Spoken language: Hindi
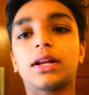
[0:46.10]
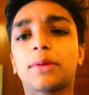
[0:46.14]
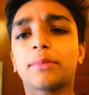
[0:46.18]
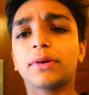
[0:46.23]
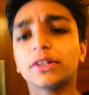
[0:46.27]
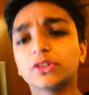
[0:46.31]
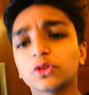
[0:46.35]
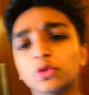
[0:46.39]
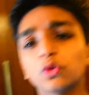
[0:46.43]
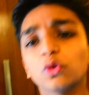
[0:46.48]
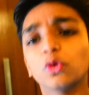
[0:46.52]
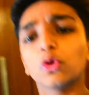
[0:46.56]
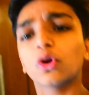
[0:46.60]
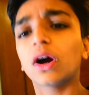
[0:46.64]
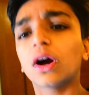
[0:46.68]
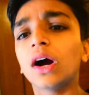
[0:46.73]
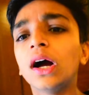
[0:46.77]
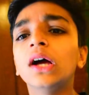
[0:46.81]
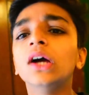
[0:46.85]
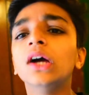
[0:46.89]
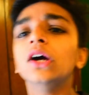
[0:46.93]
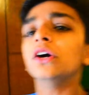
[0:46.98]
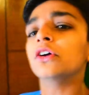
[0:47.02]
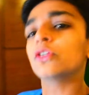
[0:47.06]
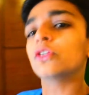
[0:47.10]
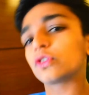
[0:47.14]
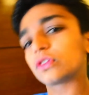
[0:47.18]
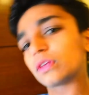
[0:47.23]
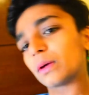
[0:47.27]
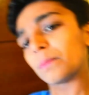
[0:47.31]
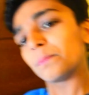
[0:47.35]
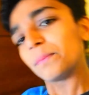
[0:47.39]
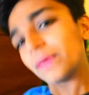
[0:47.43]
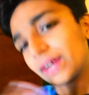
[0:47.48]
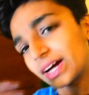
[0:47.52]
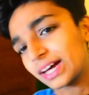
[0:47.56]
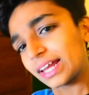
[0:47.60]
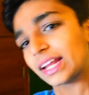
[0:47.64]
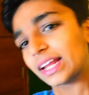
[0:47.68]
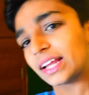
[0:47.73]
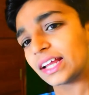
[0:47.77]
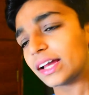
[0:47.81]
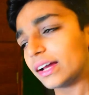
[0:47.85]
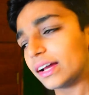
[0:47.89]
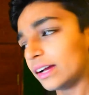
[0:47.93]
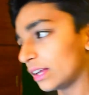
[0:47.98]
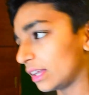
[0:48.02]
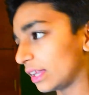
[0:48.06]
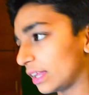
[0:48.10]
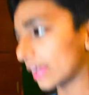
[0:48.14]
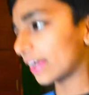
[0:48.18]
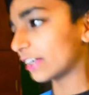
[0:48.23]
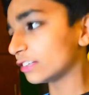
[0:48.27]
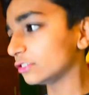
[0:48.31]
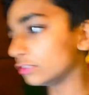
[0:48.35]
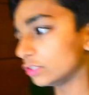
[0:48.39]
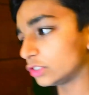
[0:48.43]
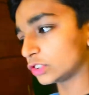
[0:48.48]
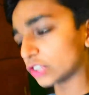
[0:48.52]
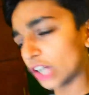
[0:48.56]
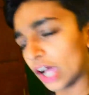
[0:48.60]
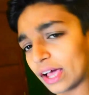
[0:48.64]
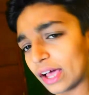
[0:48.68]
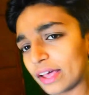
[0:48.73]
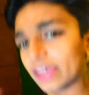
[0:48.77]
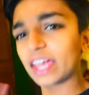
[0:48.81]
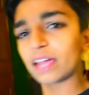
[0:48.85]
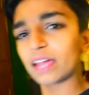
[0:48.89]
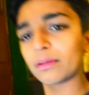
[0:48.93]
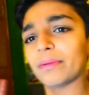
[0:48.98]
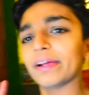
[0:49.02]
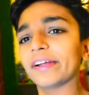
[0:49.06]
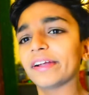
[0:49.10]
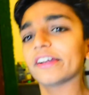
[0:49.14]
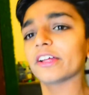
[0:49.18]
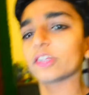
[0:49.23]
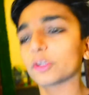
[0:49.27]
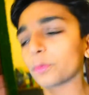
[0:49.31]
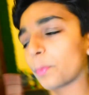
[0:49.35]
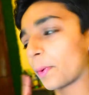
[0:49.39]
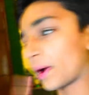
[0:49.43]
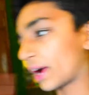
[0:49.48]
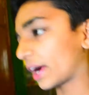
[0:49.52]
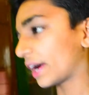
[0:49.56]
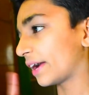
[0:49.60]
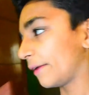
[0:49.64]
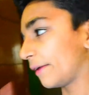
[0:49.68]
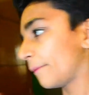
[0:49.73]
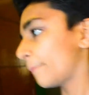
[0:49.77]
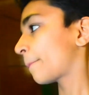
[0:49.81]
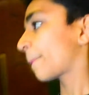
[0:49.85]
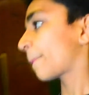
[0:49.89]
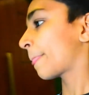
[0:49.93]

के बाद स्कूल होगा तो तब भी करेंगे लेकिन चार एक महीना तो पक्का है